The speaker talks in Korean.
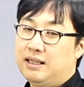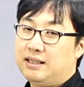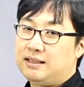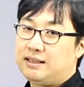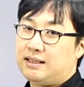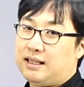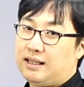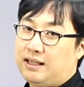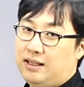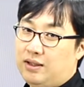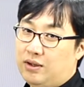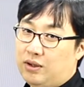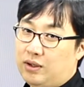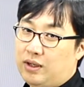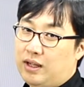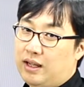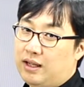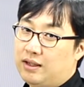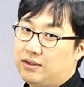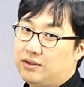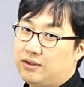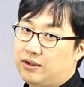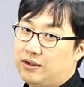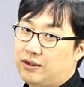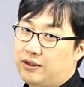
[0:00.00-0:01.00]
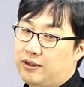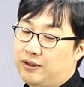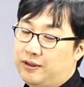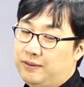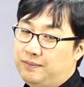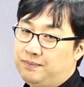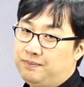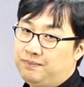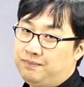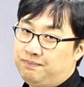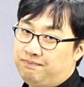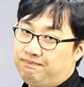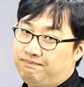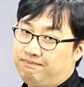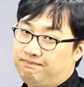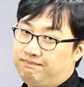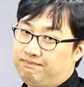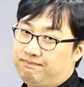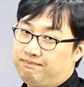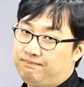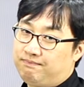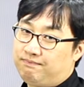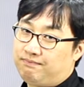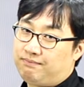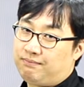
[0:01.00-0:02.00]
자, 이렇게 해서요.
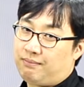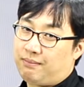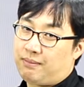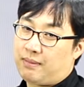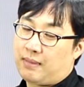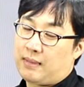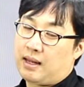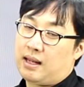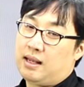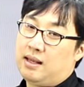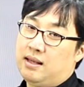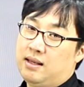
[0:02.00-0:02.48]
음,